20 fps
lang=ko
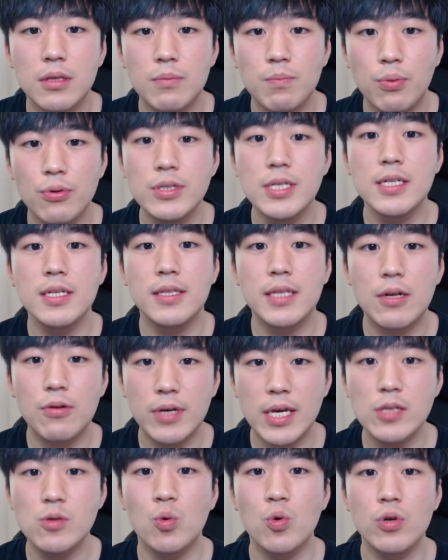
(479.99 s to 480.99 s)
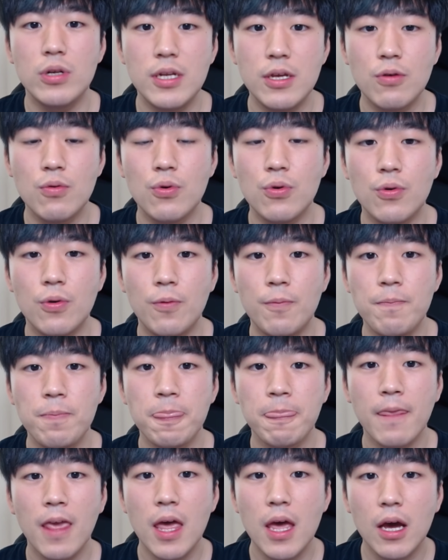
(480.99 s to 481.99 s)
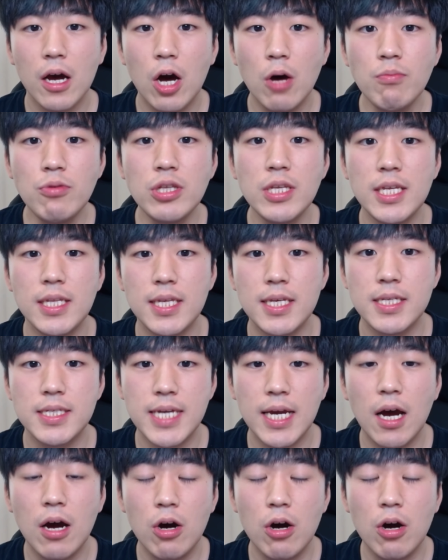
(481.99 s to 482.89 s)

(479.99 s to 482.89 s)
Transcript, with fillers: 보시는 대로 계속 올리고 커뮤니티, 제가